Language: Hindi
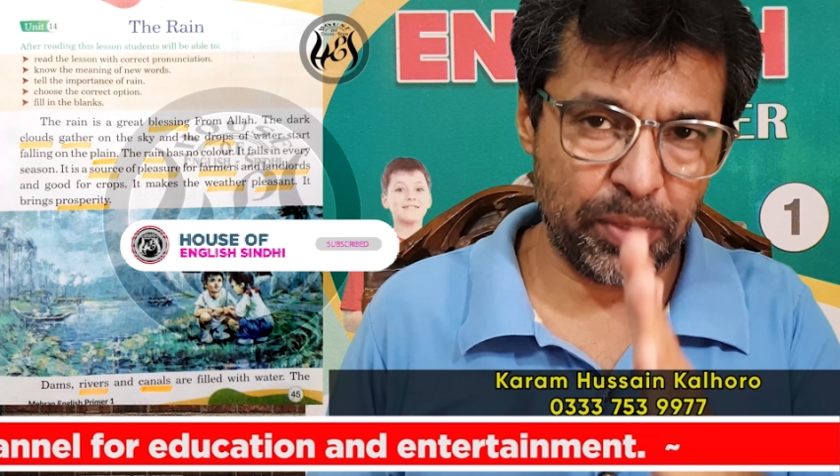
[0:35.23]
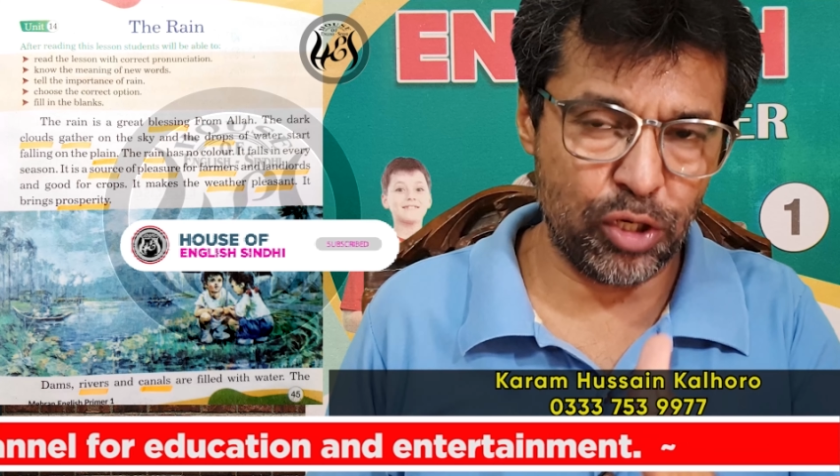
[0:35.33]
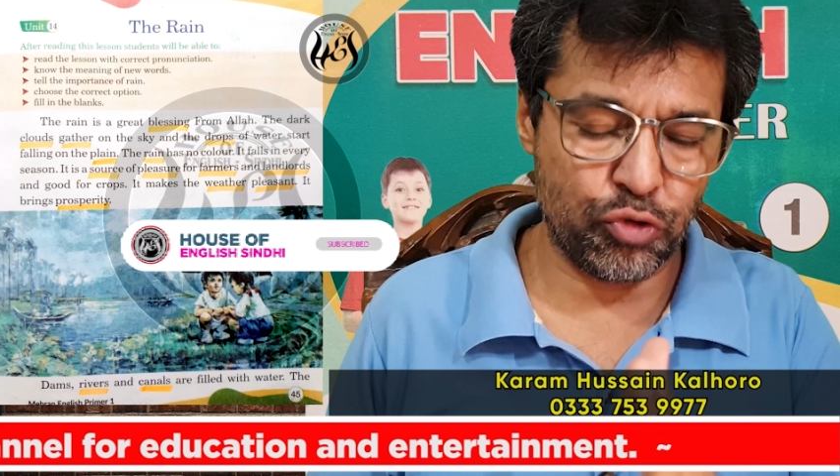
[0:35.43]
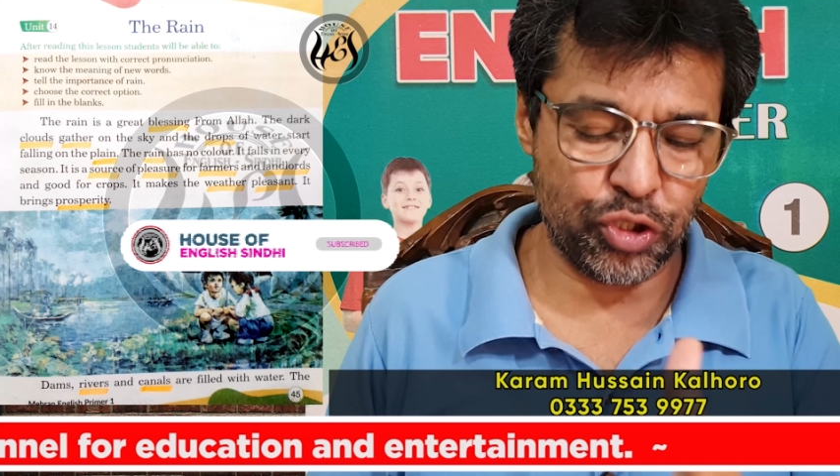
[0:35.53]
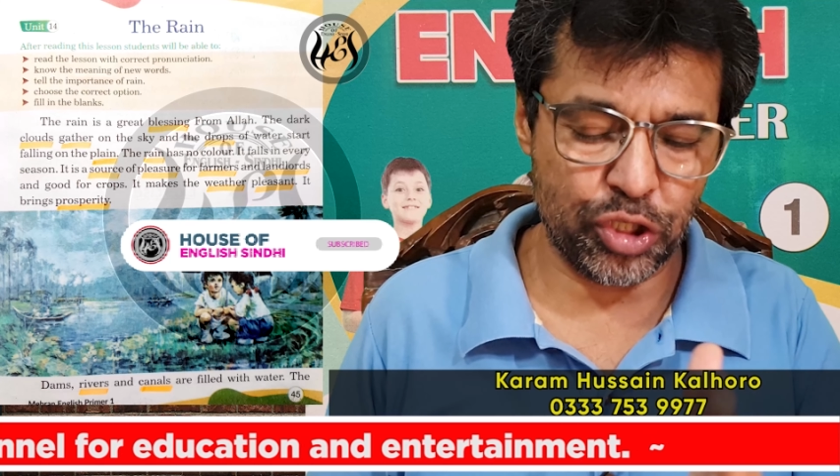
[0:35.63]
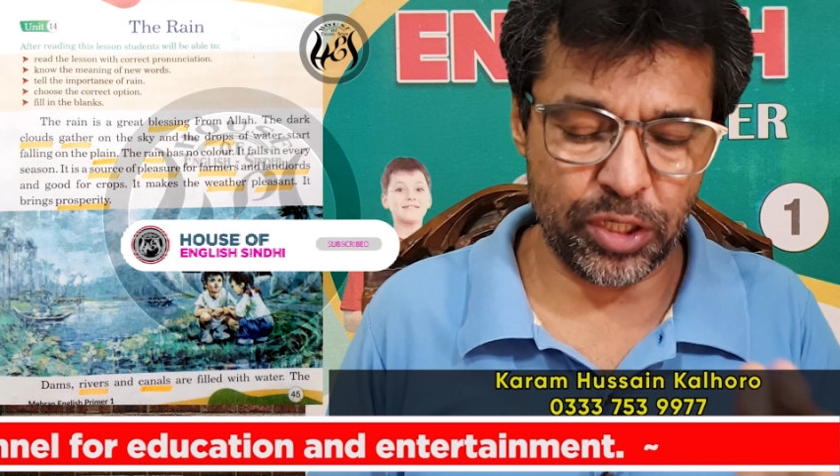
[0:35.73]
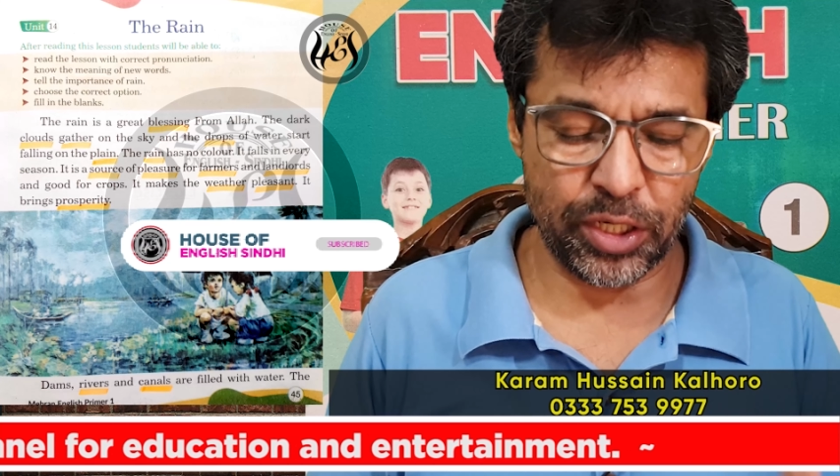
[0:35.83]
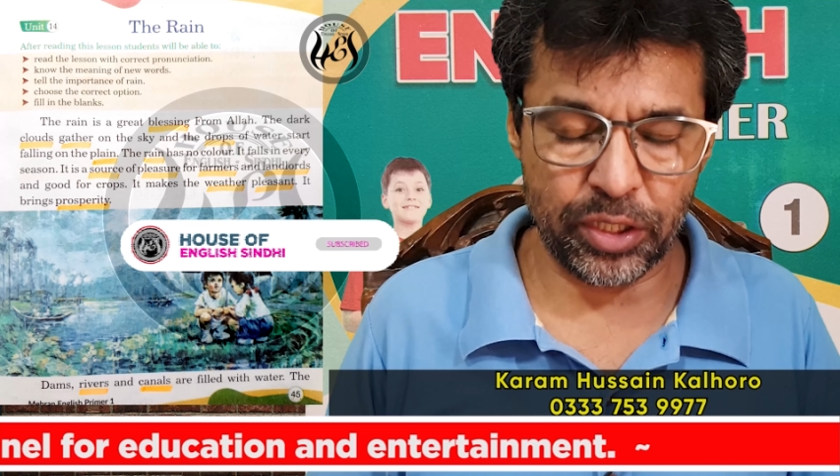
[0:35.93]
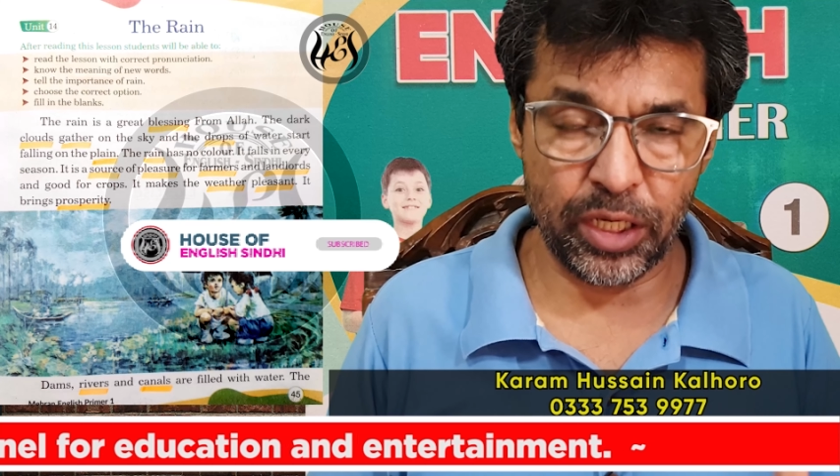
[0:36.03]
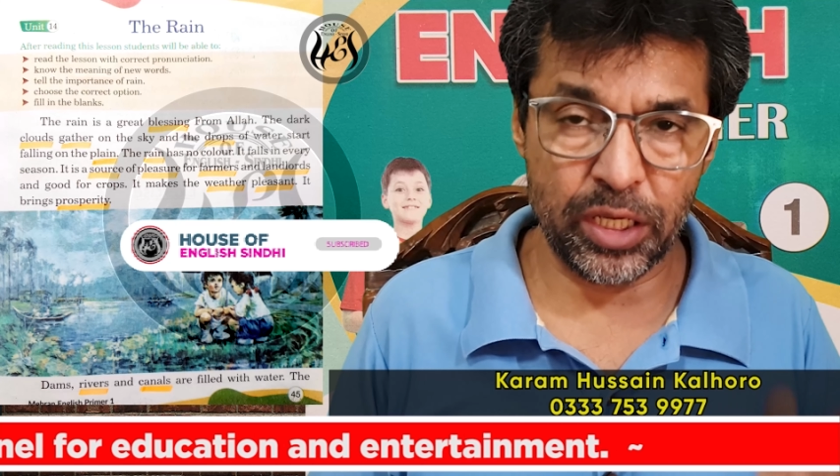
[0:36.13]
प्रोनाउंसिएशन
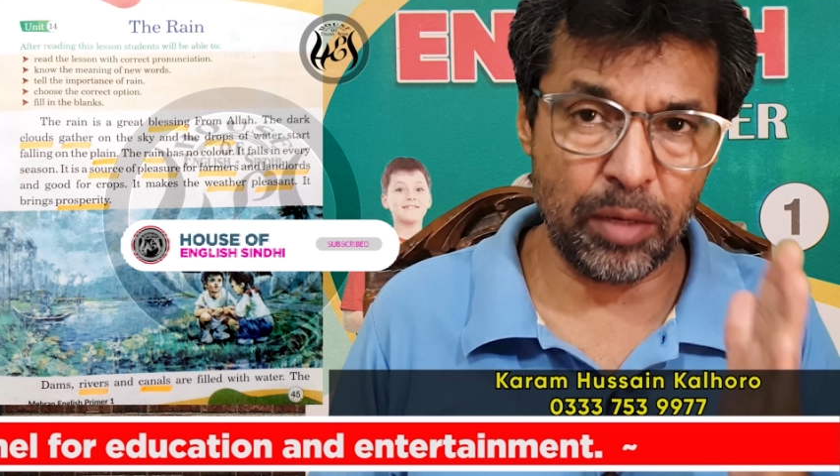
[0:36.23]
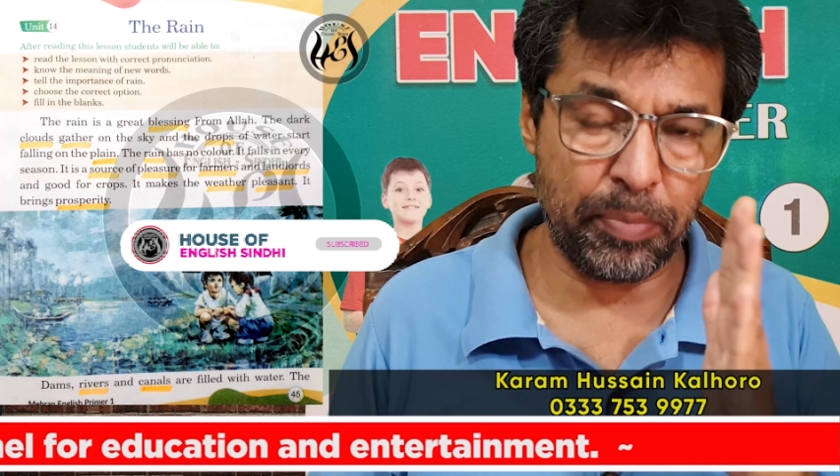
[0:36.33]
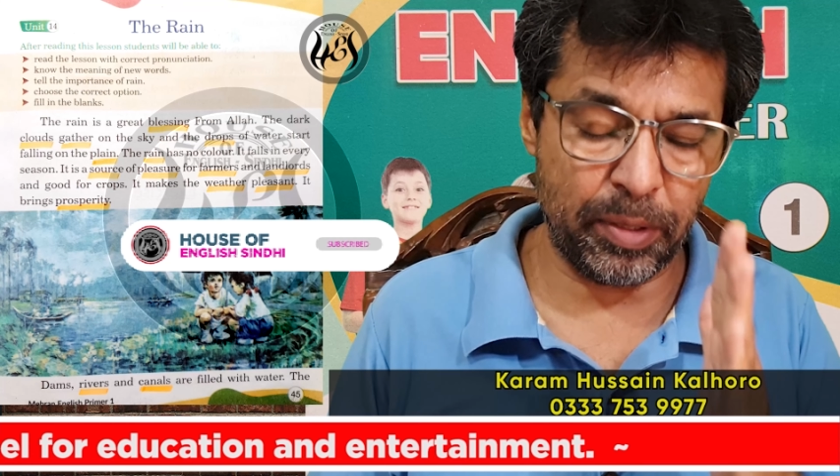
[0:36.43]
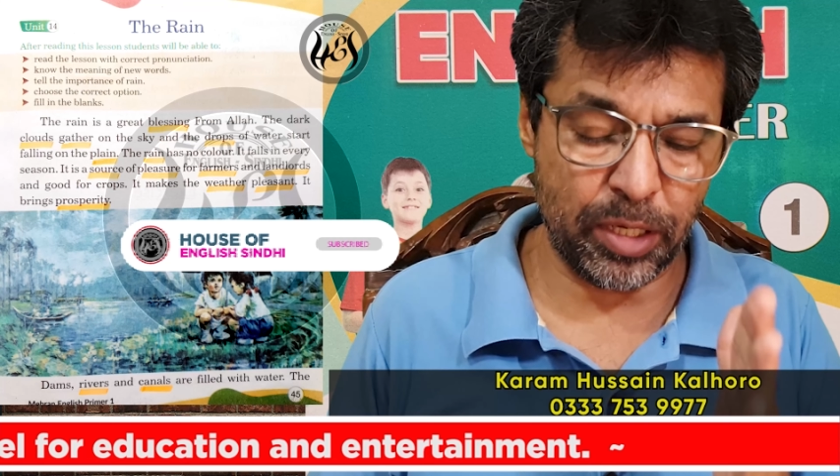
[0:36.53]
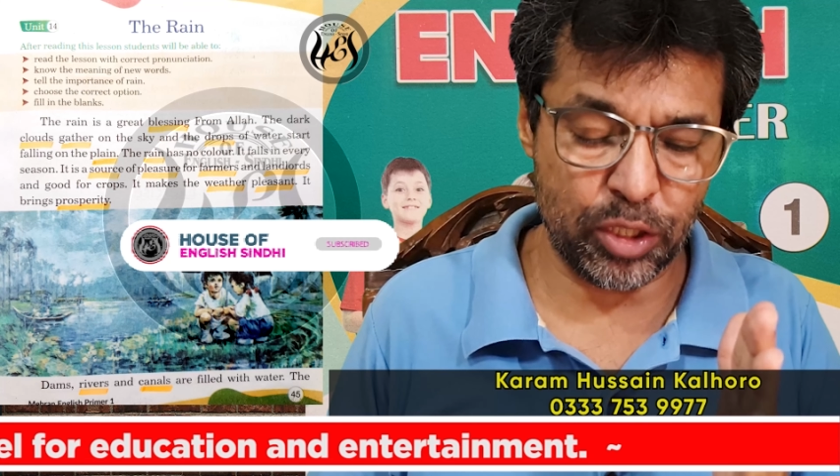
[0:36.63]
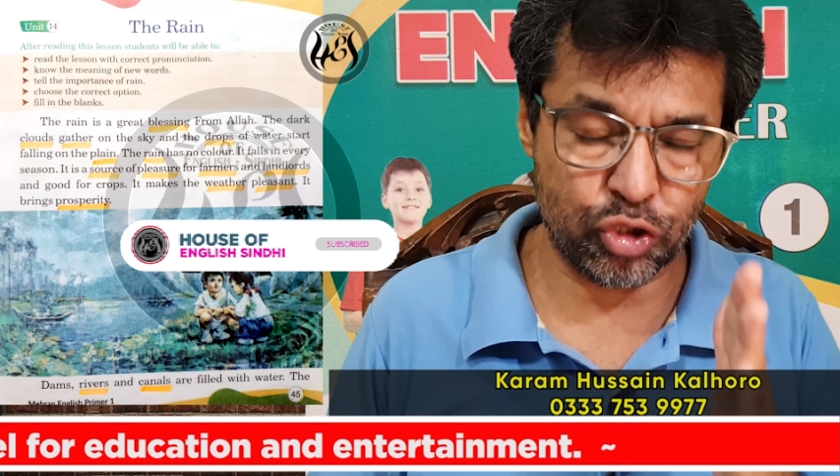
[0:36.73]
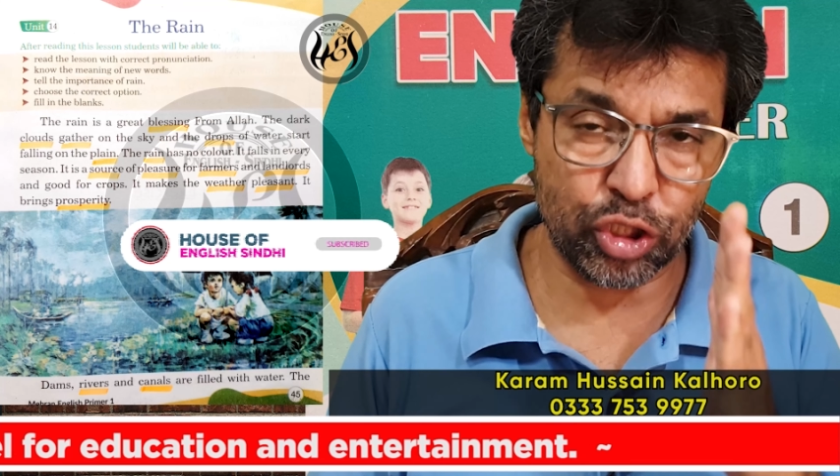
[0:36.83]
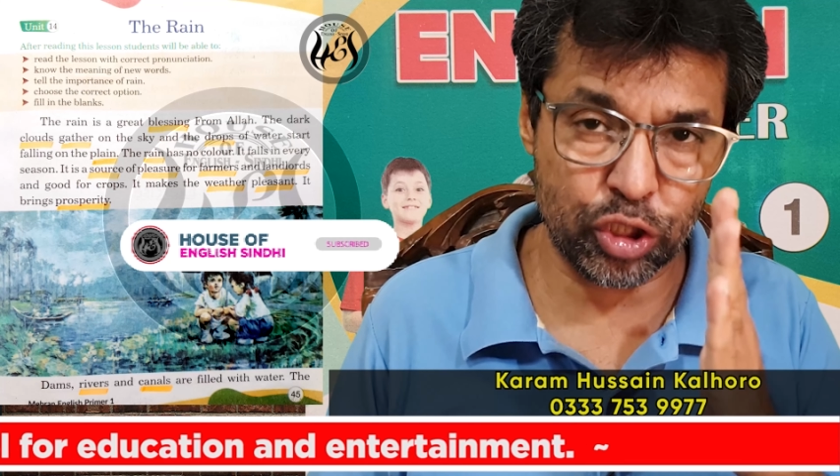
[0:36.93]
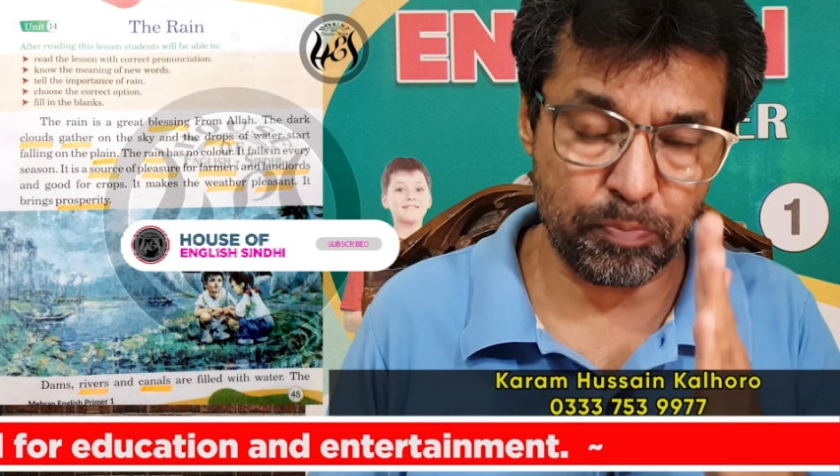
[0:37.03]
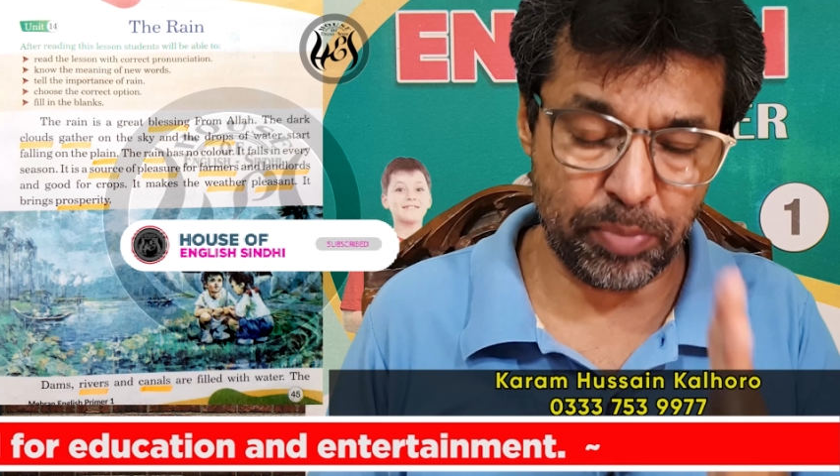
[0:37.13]
करते हैं यानी
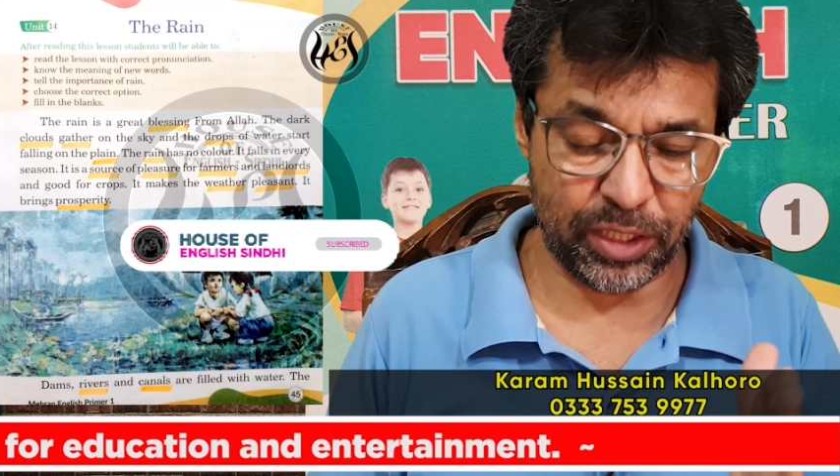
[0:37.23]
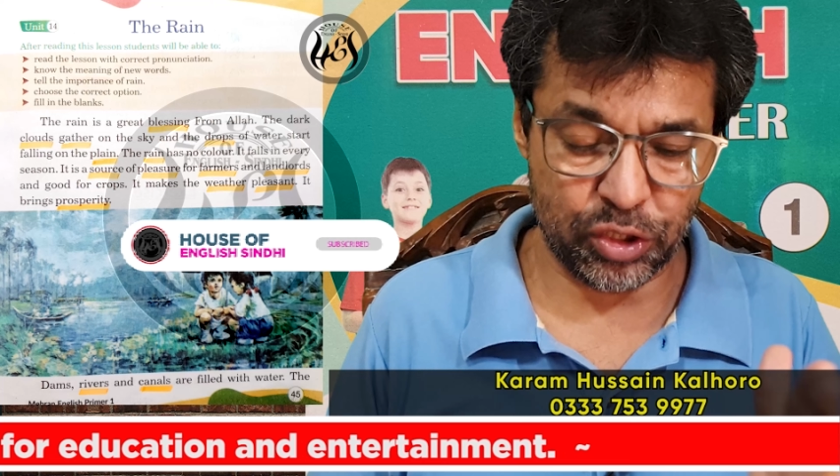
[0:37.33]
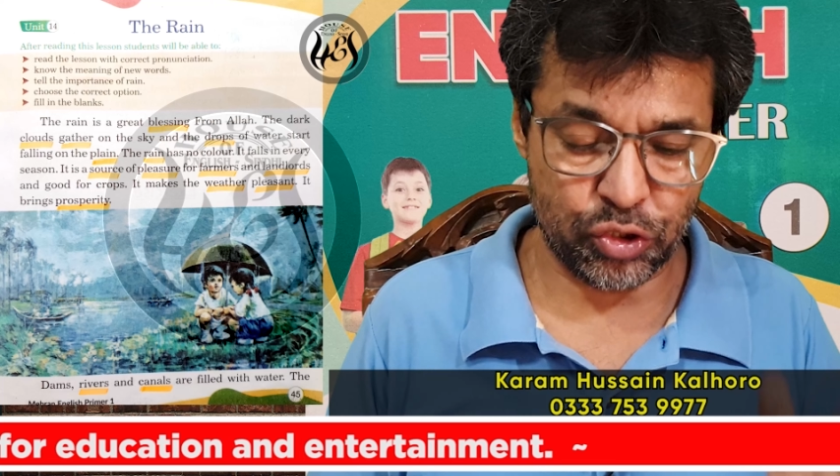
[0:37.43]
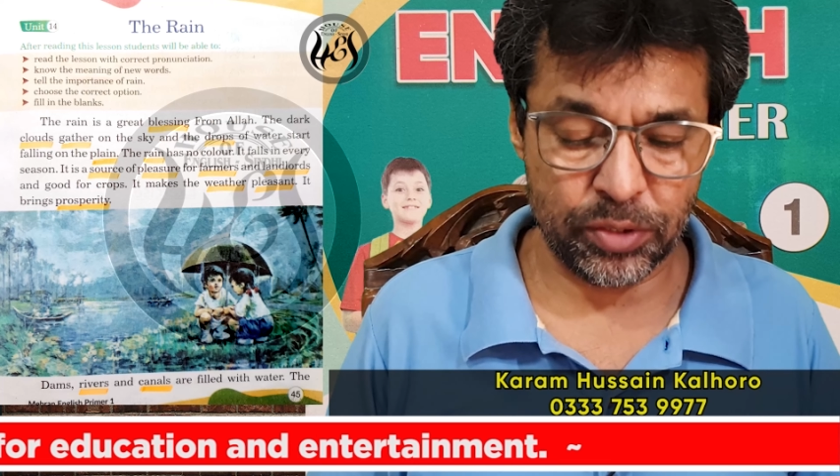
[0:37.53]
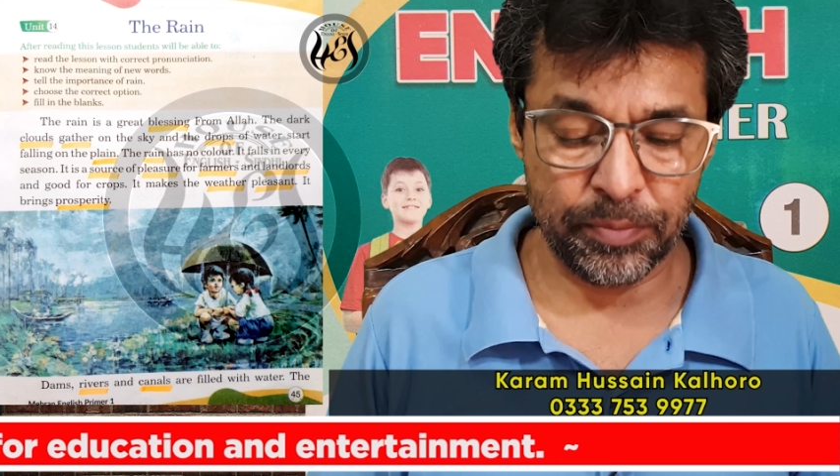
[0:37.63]
प्रोनाउंसिएशन प्रैक्टिस